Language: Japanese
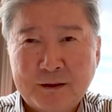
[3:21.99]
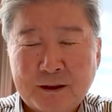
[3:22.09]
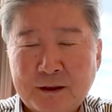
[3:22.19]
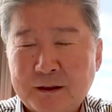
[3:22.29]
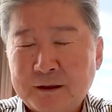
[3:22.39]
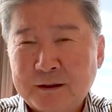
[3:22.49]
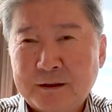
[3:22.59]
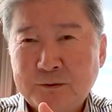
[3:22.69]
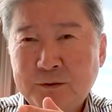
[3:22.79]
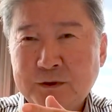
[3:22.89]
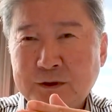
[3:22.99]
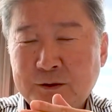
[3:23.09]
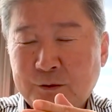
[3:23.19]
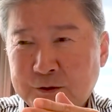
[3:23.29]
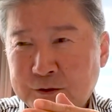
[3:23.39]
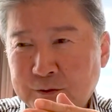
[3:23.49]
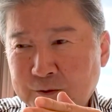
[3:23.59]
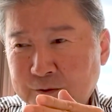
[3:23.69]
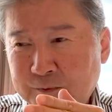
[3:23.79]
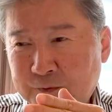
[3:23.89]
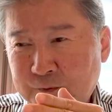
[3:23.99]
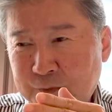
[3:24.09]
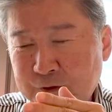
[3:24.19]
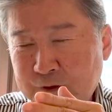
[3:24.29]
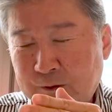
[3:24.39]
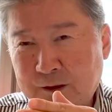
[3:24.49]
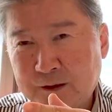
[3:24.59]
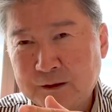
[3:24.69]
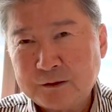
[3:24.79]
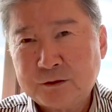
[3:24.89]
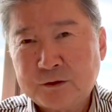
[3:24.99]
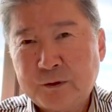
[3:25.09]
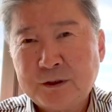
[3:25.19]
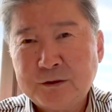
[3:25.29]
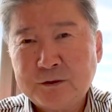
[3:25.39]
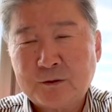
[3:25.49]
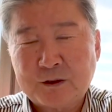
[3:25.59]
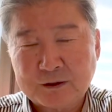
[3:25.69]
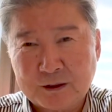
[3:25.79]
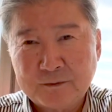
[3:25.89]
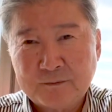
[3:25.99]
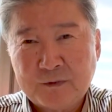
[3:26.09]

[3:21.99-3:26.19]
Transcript: だから逆に僕たちはこっちの分野はスペシャリストなわけじゃん。